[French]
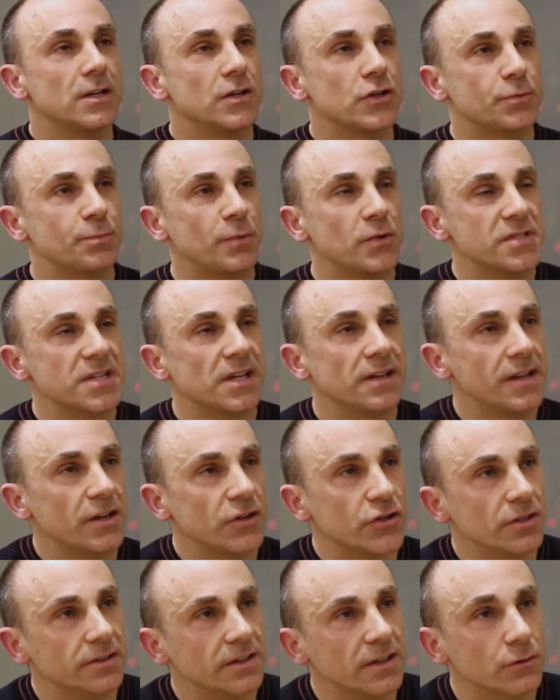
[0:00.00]
Je pense qu'un
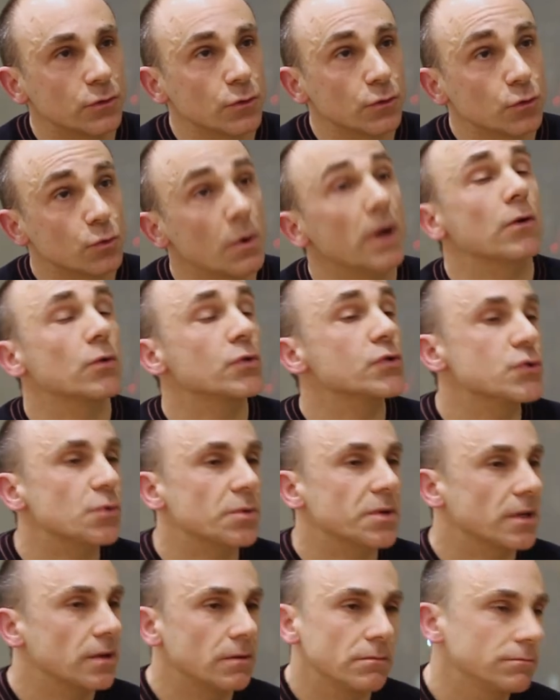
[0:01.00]
architecte doit
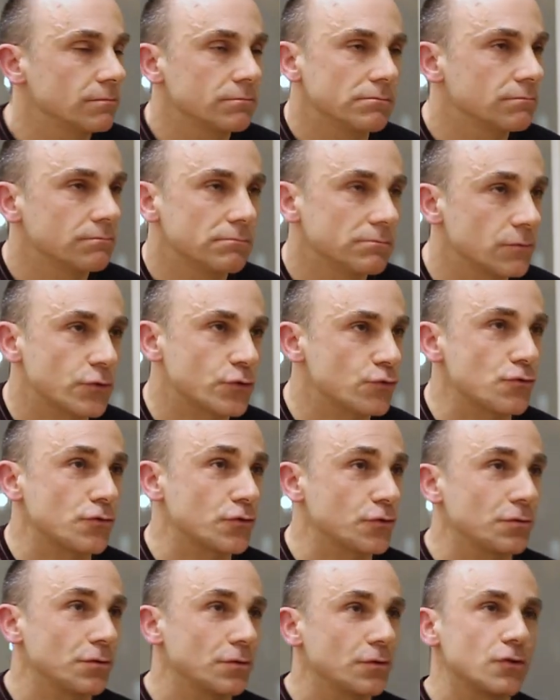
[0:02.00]
construire. Je
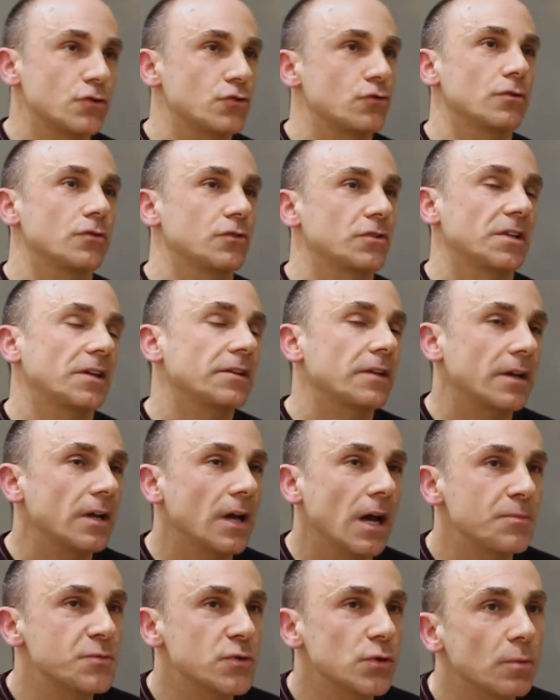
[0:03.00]
ne
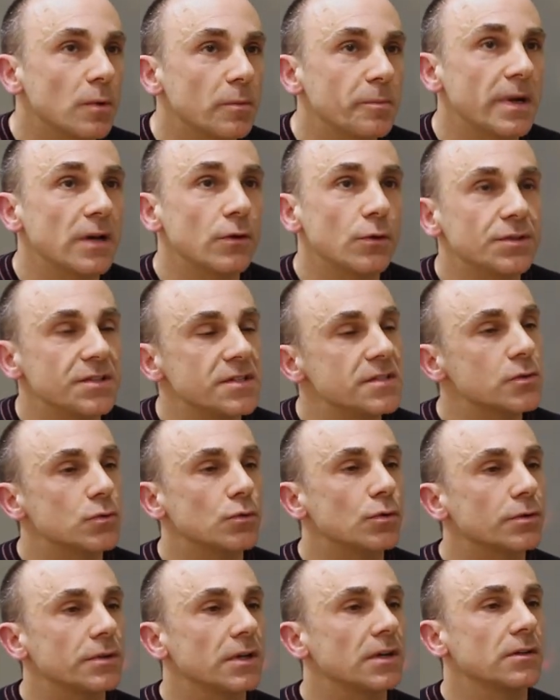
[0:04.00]
tiendrai absolument pas le
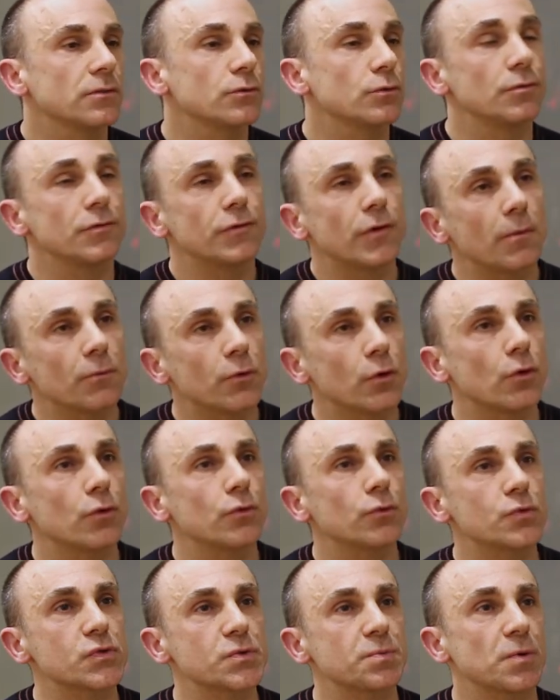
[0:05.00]
discours d'une forme de
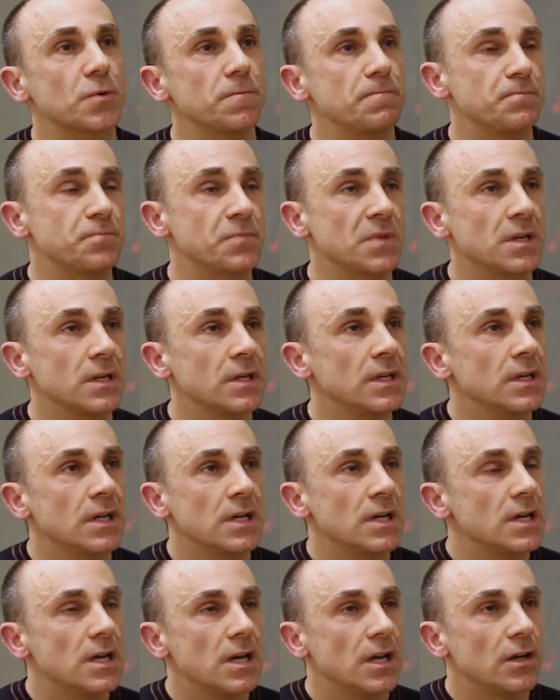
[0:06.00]
renoncement.
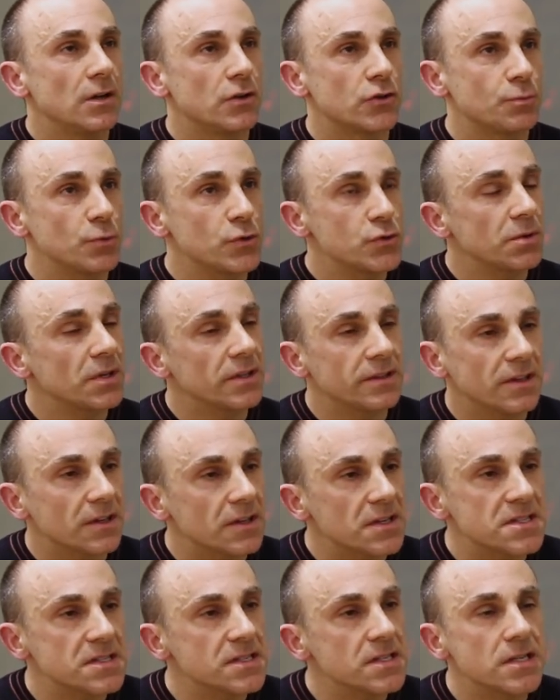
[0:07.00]
Je me suis
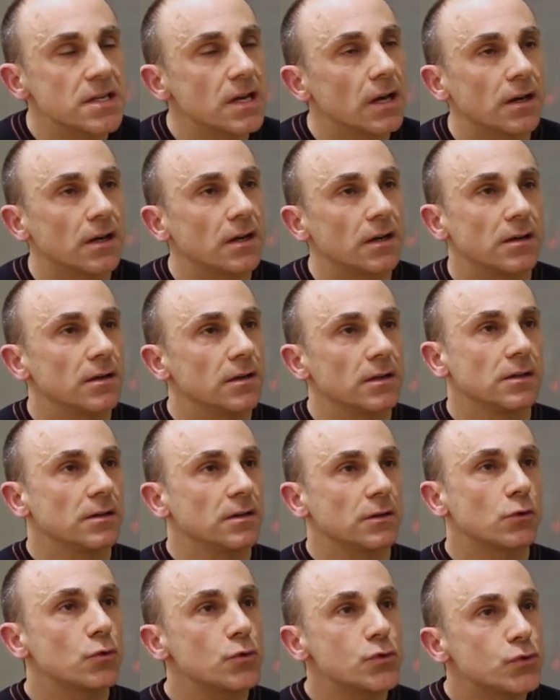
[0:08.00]
intéressé
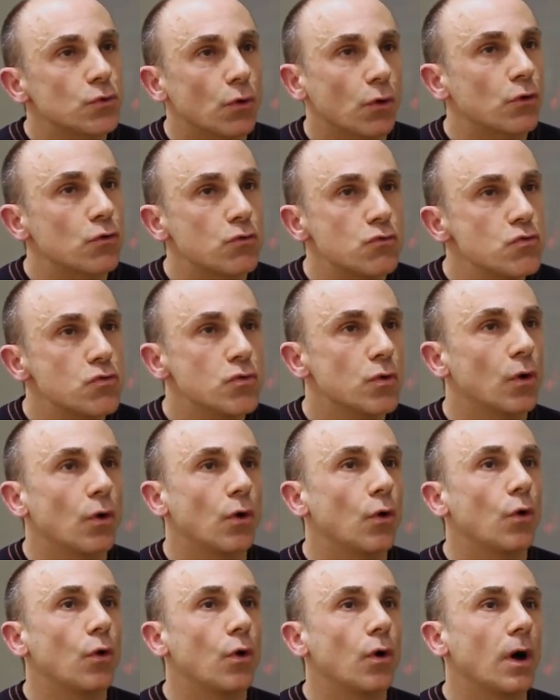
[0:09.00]
coup sur coup
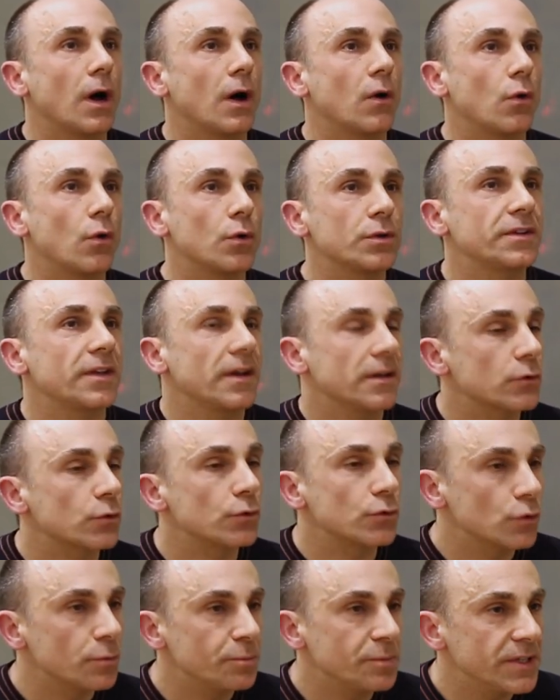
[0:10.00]
au théâtre
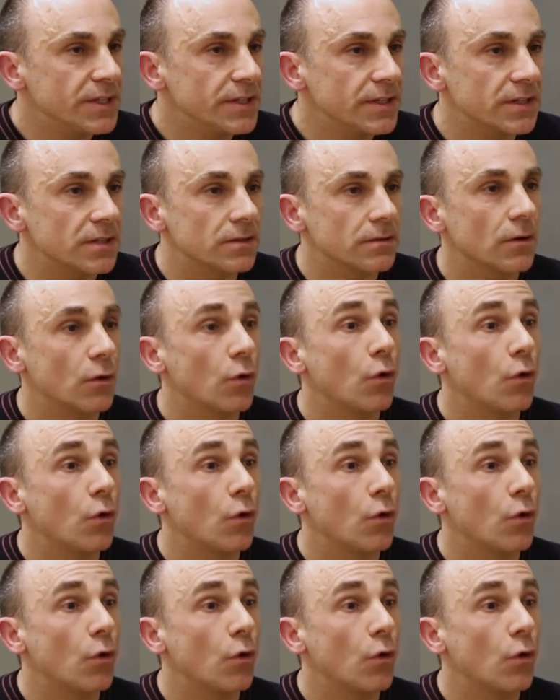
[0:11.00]
utopique,